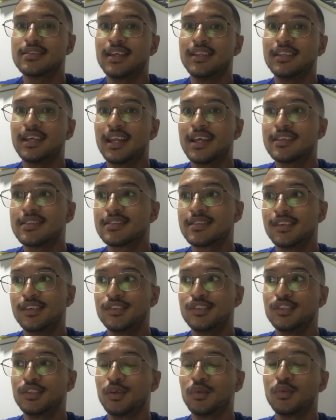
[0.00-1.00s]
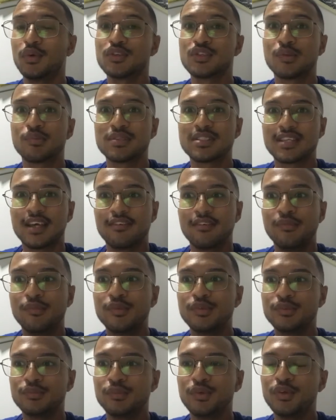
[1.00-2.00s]
é interessante. Então, nós
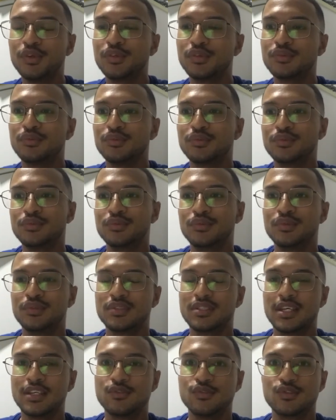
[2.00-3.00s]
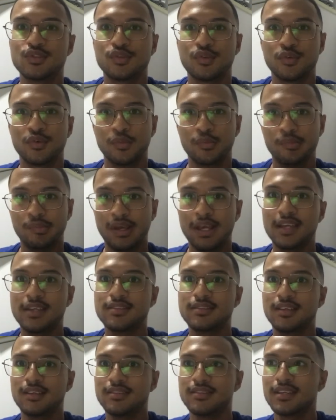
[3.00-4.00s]
observamos muito no, nos registros
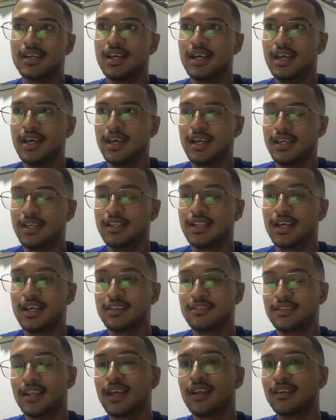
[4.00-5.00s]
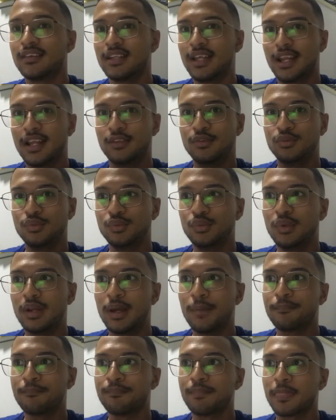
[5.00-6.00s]
rupestres e na, na
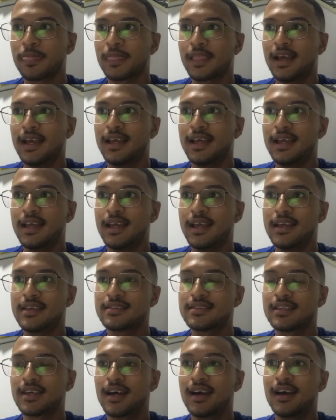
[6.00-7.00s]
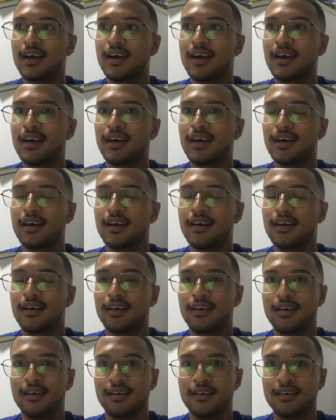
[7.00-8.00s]
literatura é,
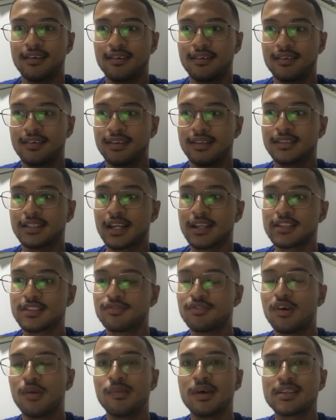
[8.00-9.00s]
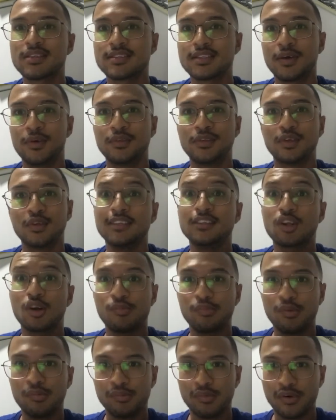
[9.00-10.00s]
essa transformação. Então,
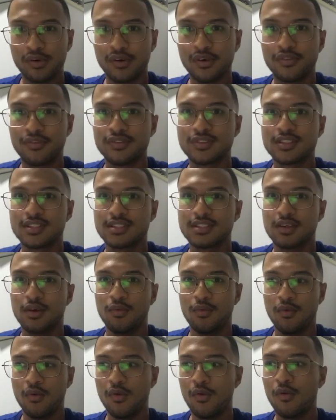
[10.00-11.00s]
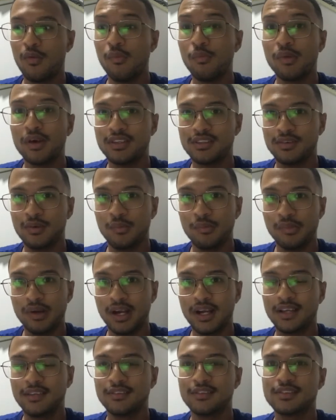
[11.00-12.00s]
antropomorfos, que são hum,
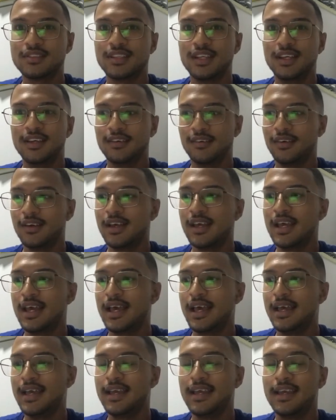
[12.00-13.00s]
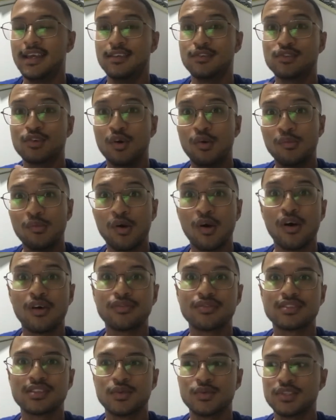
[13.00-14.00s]
humanos, né? É, zoomorfos
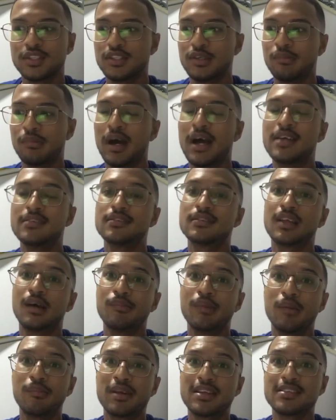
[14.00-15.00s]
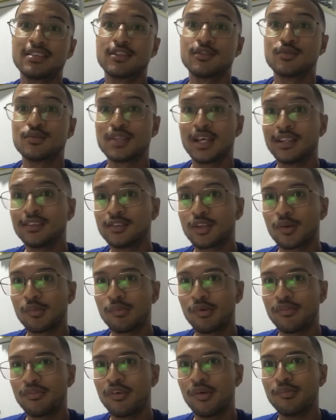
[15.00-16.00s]
são os animais, e também aparecem os dos
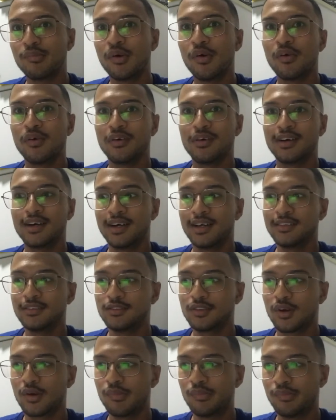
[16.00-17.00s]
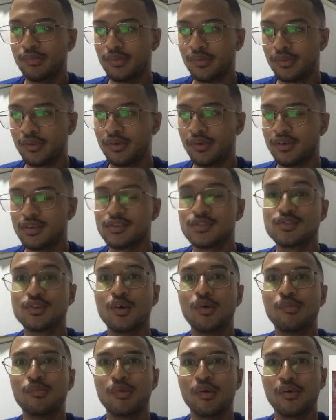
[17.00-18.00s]

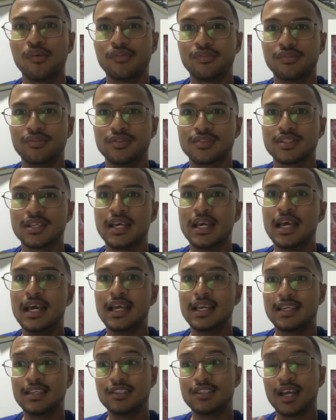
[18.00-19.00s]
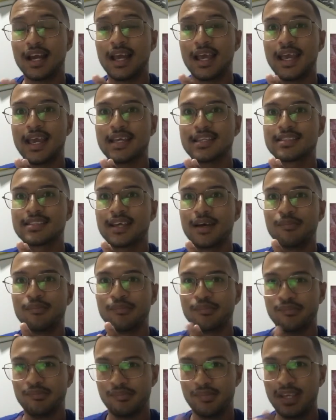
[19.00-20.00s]
antropozoomorfos, que já é essa
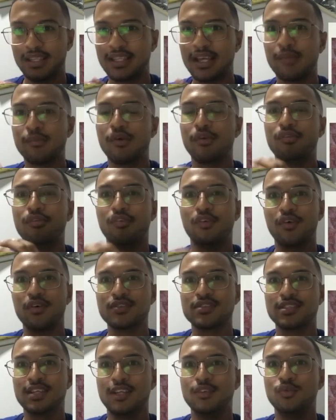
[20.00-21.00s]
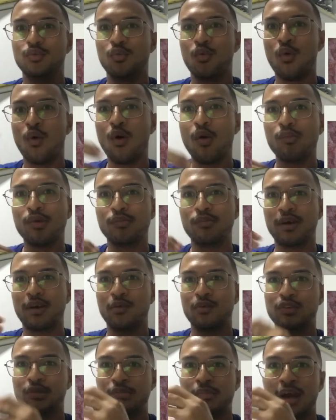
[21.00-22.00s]
metamorfose né, do homem para o
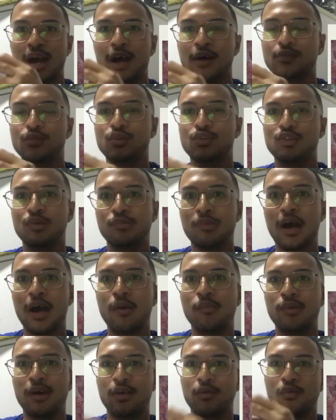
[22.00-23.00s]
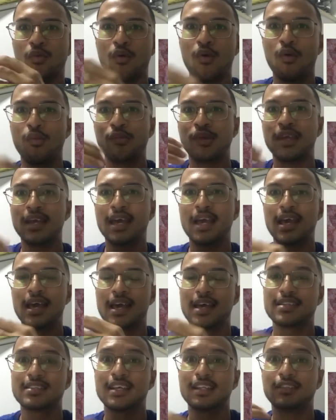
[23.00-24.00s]
animal, do animal para o homem,
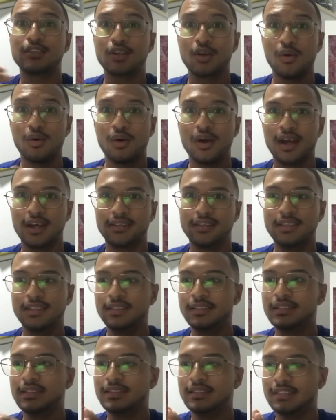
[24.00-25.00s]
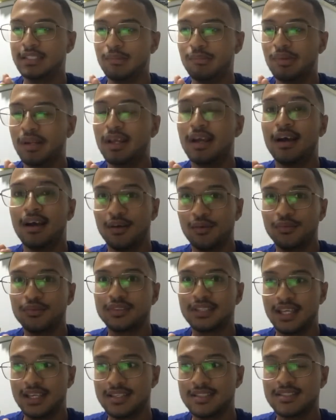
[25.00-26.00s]
essa troca né, que sempre
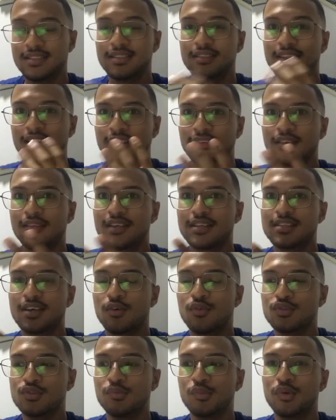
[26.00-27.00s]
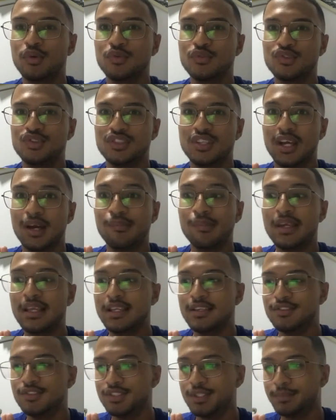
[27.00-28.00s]
acontece dentro dessa cosmologia
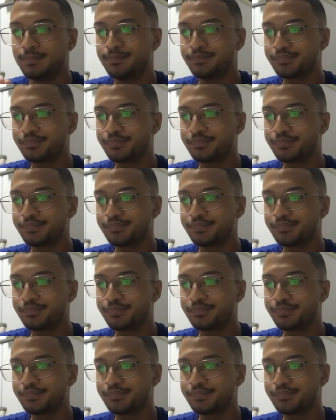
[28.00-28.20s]
ameríndia.